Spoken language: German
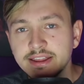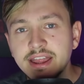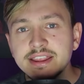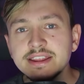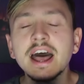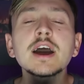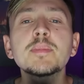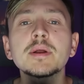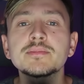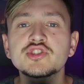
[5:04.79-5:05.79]
Denn die
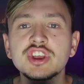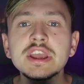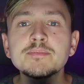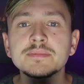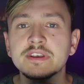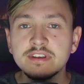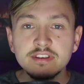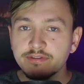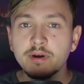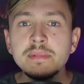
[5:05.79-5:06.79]
Nachbarn beschrieben, dass
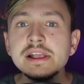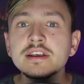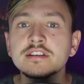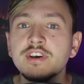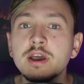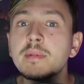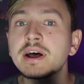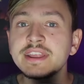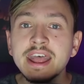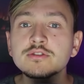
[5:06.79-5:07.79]
diese Familie zwar
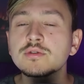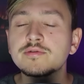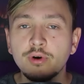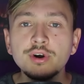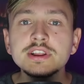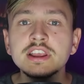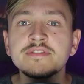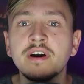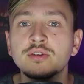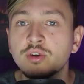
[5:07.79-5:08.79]
immer nett und
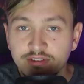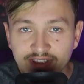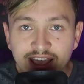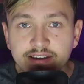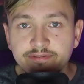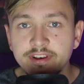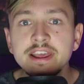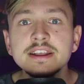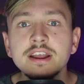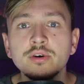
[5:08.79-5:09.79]
freundlich war und auch sehr
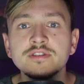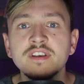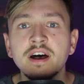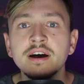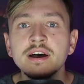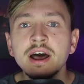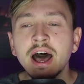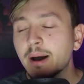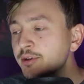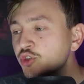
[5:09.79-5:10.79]
gepflegt aussah,
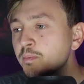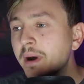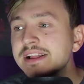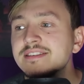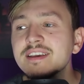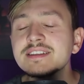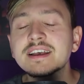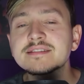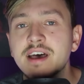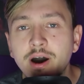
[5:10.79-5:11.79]
aber sobald sie in
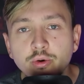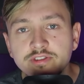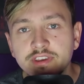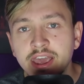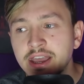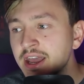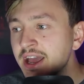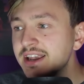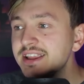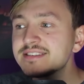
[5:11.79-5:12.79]
das Haus ging,
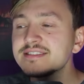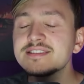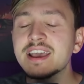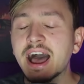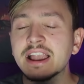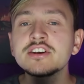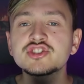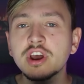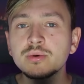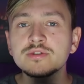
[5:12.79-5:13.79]
ließen sie alle
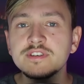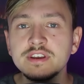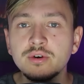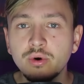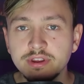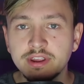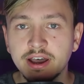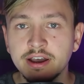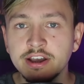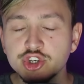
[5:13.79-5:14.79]
Jalousien runter.